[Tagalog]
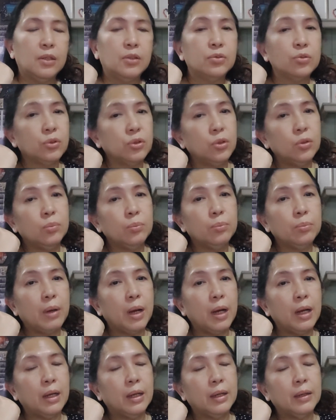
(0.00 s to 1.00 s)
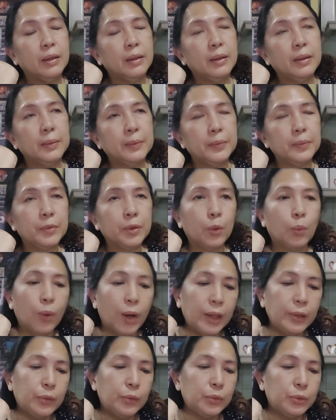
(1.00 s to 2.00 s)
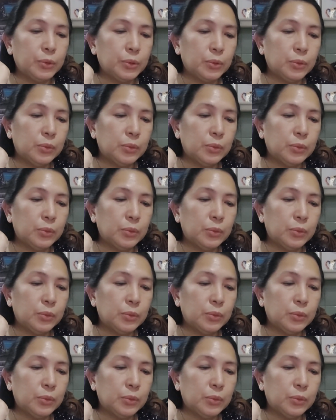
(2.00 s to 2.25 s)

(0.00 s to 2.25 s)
So, yung uh, the one who